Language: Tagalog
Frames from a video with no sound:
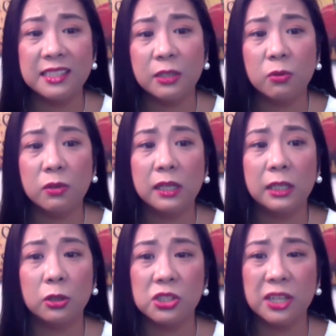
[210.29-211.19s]
Kasi kung
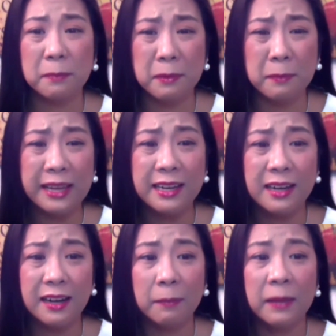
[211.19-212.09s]
ganito, syempre
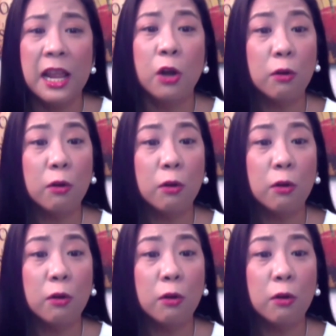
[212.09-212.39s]
mahirap.